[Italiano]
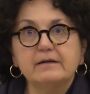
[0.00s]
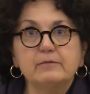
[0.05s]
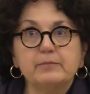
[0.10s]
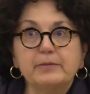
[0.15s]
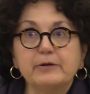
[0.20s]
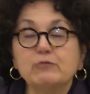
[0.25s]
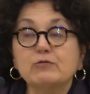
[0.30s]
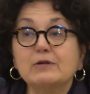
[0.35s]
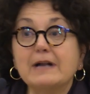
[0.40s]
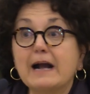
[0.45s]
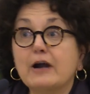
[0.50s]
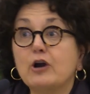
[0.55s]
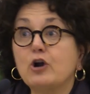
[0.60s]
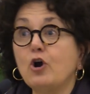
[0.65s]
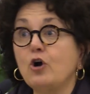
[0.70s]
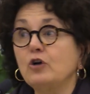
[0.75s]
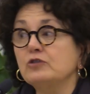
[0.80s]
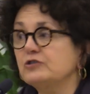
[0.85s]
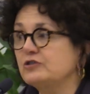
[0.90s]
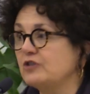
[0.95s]
per un
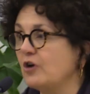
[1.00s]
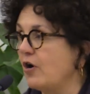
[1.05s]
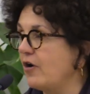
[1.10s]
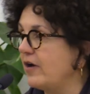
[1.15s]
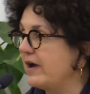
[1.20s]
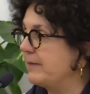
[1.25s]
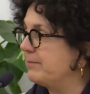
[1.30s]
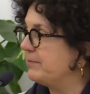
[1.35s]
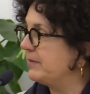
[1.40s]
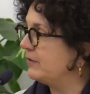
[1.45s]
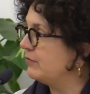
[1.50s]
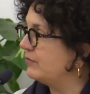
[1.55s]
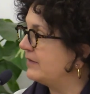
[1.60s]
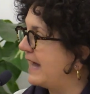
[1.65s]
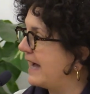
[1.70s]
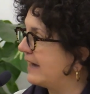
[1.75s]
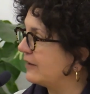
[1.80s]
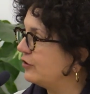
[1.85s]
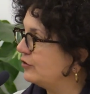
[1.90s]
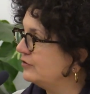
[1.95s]
racconto e per
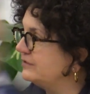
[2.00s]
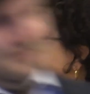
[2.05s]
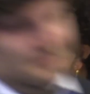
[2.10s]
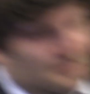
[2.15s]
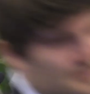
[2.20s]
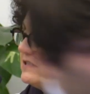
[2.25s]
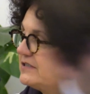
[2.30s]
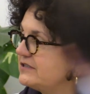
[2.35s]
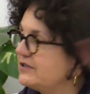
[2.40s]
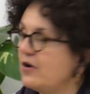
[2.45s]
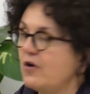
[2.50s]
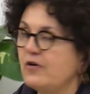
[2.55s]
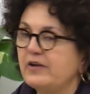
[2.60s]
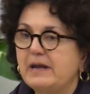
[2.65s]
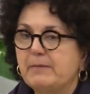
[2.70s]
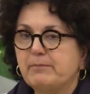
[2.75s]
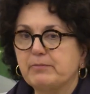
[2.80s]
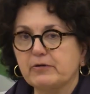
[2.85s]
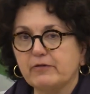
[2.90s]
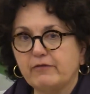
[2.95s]
una
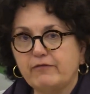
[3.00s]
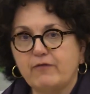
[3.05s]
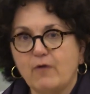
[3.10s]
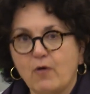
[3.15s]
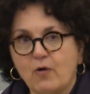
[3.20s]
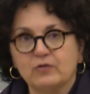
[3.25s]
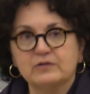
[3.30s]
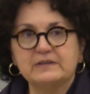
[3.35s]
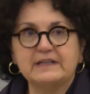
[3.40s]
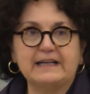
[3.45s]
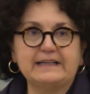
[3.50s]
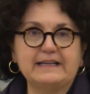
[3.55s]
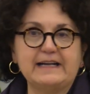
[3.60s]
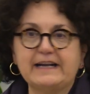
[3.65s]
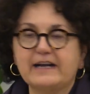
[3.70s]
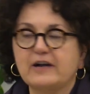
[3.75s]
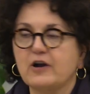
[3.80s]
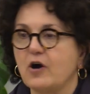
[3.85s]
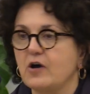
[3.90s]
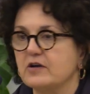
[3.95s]
condivisione profonda
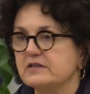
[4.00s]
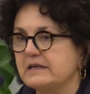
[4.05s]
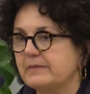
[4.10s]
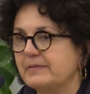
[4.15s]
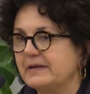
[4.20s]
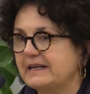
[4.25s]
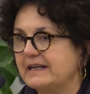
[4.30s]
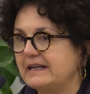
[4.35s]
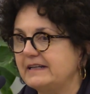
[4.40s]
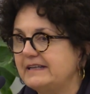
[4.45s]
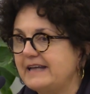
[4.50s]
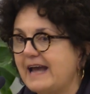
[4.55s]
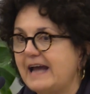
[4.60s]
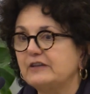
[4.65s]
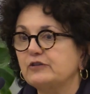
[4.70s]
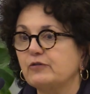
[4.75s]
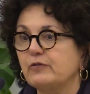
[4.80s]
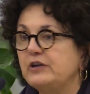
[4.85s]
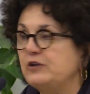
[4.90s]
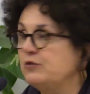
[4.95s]
delle cose, perché
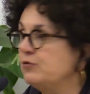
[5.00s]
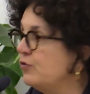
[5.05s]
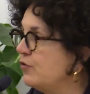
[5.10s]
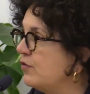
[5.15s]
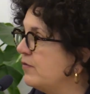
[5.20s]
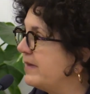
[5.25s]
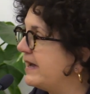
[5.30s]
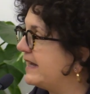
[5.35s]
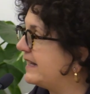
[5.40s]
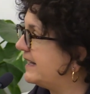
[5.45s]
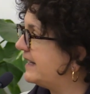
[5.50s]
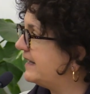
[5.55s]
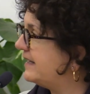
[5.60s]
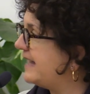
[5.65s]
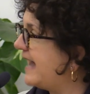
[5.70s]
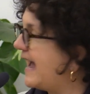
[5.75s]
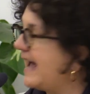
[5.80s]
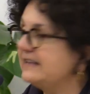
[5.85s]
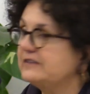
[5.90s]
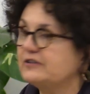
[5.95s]
dietro i numeri,
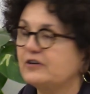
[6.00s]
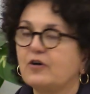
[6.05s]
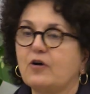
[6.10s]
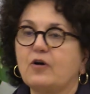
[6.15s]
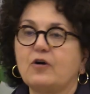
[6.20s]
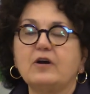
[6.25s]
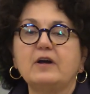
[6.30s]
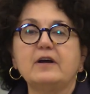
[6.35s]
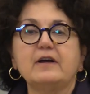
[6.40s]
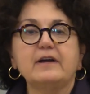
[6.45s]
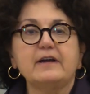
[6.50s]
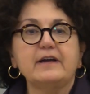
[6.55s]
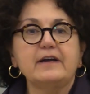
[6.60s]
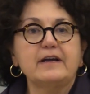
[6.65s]
dietro